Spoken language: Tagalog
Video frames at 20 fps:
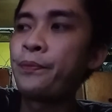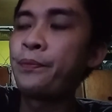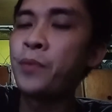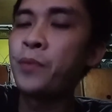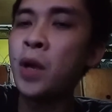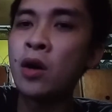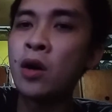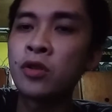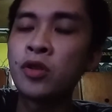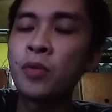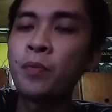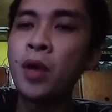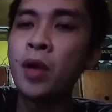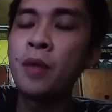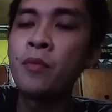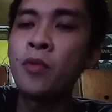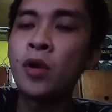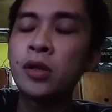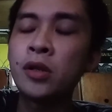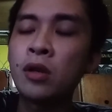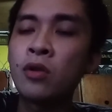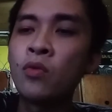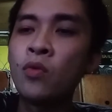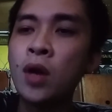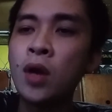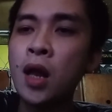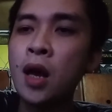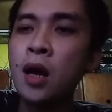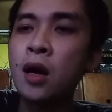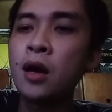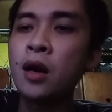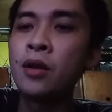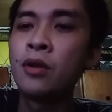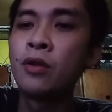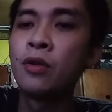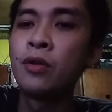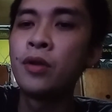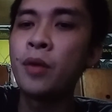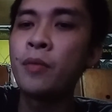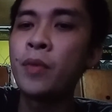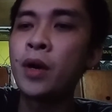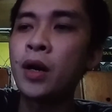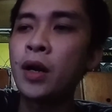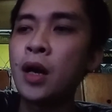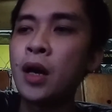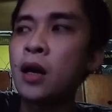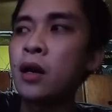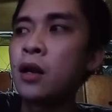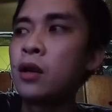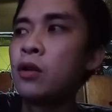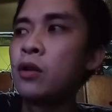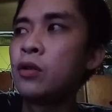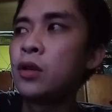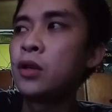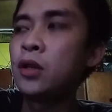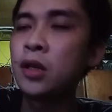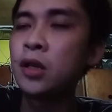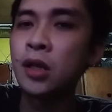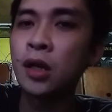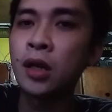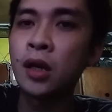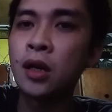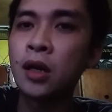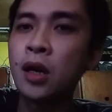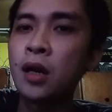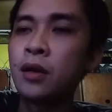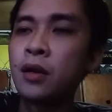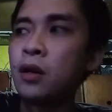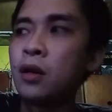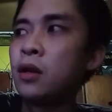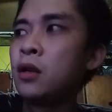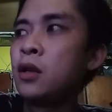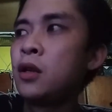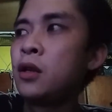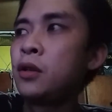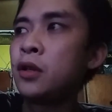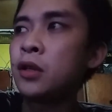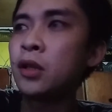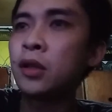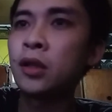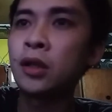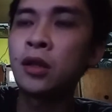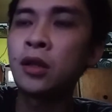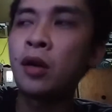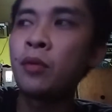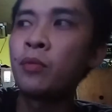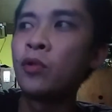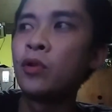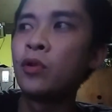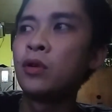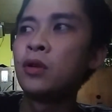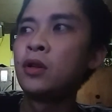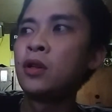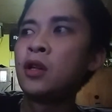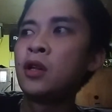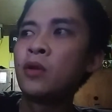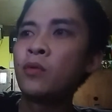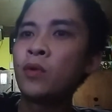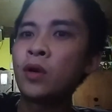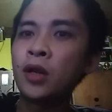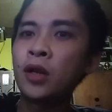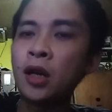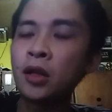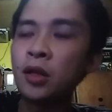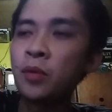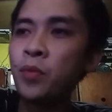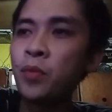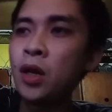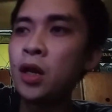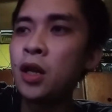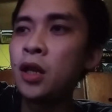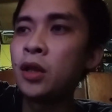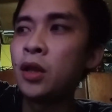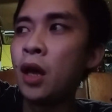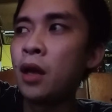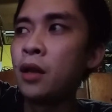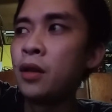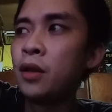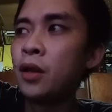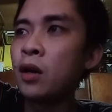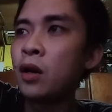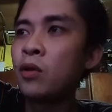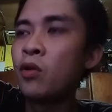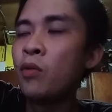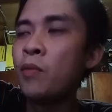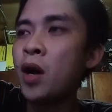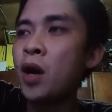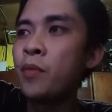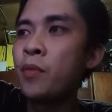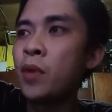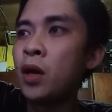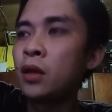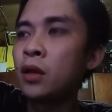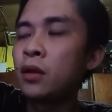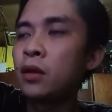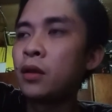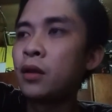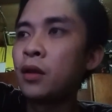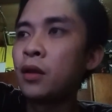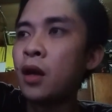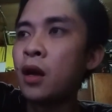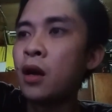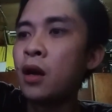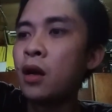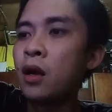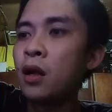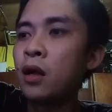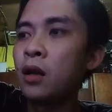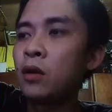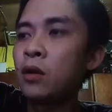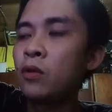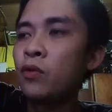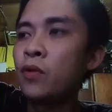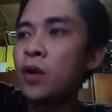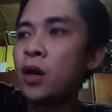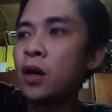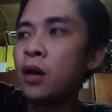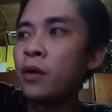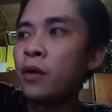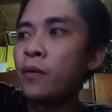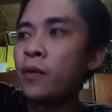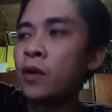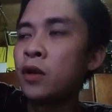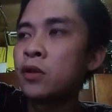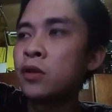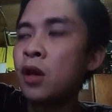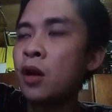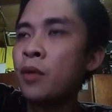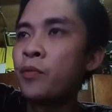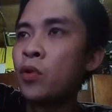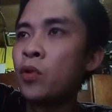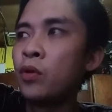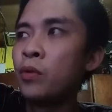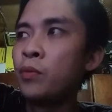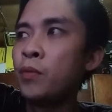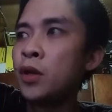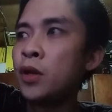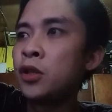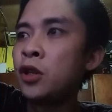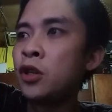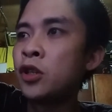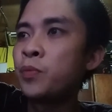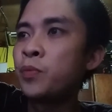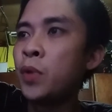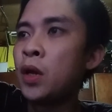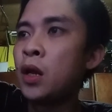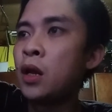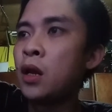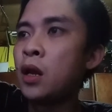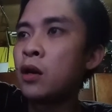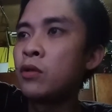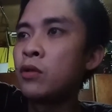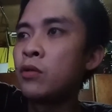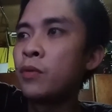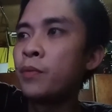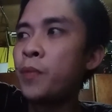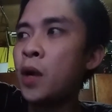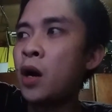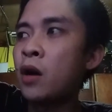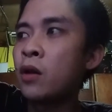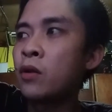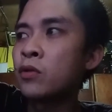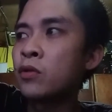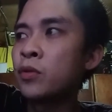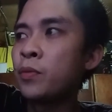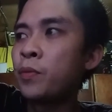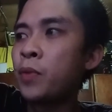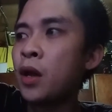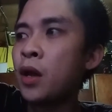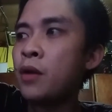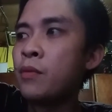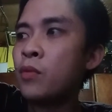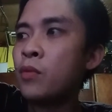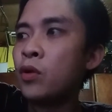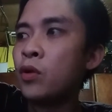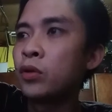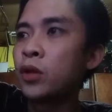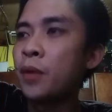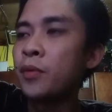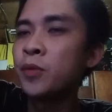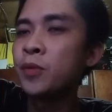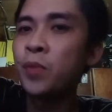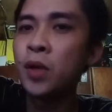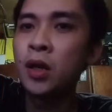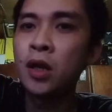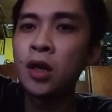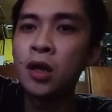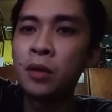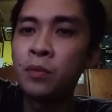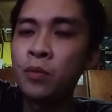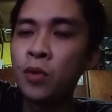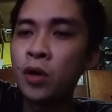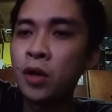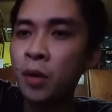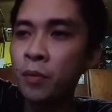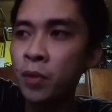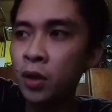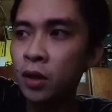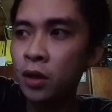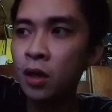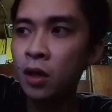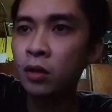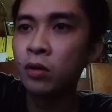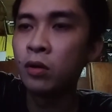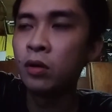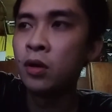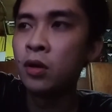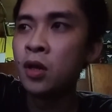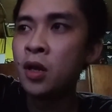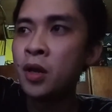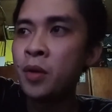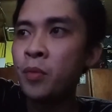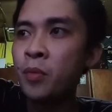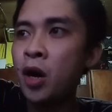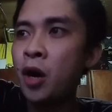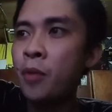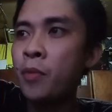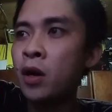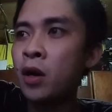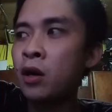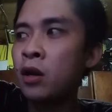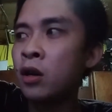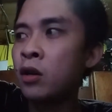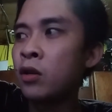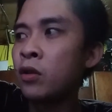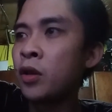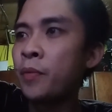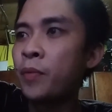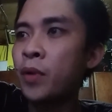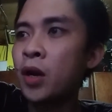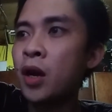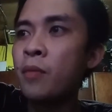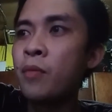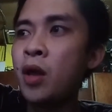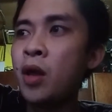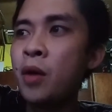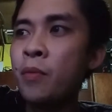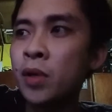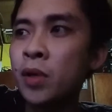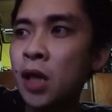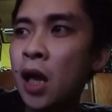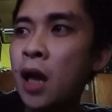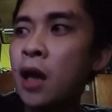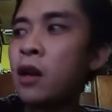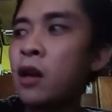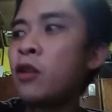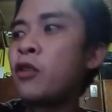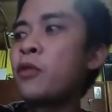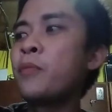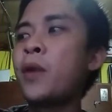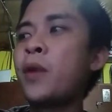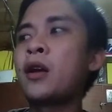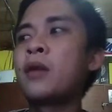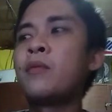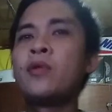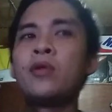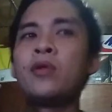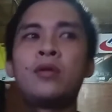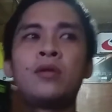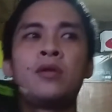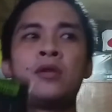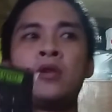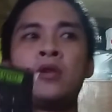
power supply mo kasi kung wala ka nun, ang mangyayari nun, hindi siya gagana. Hindi siya tatakbo. Huwag natin pilitin na gumamit ng kunwari for example may 6 pin lang yung power supply mo tapos pinilit mo ikabit dito baka magkaroon ng problem masayang lang yung pera mo